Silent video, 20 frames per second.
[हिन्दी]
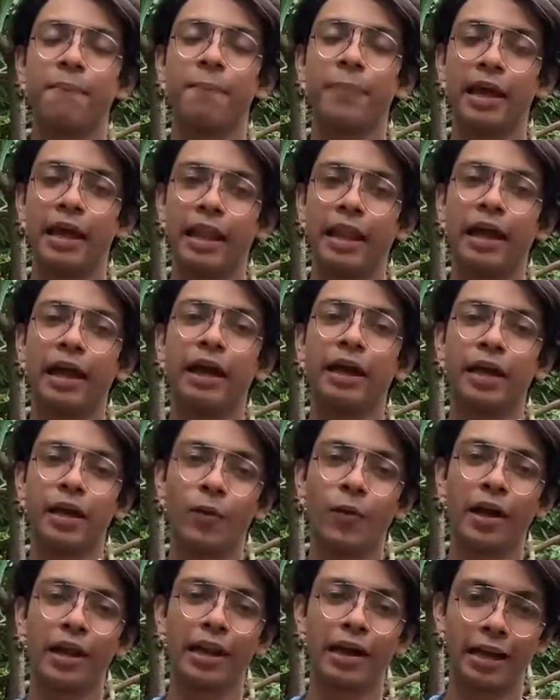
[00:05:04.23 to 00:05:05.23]
पहला
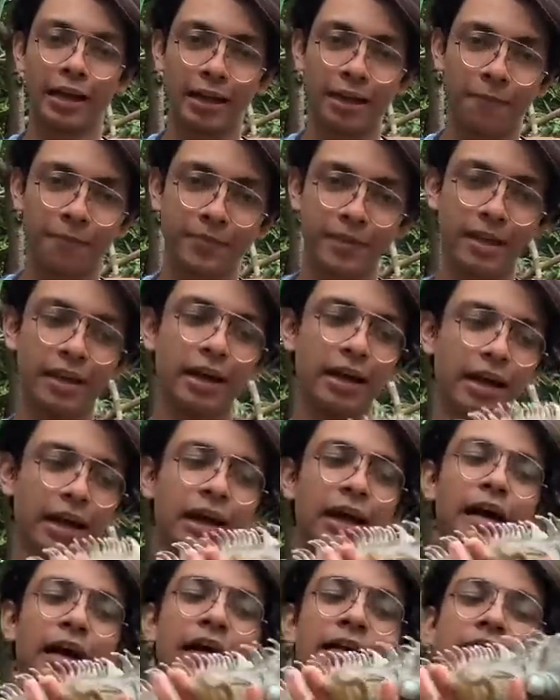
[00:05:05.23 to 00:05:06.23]
इगवाना है
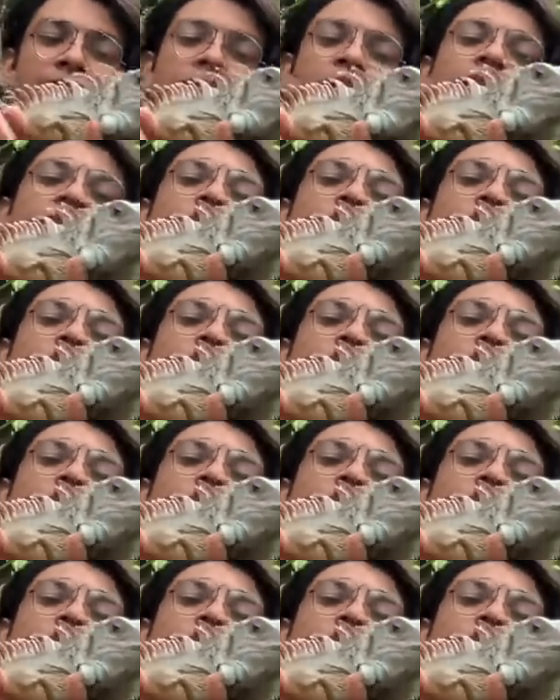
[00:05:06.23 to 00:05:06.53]
हाँ हाँ जी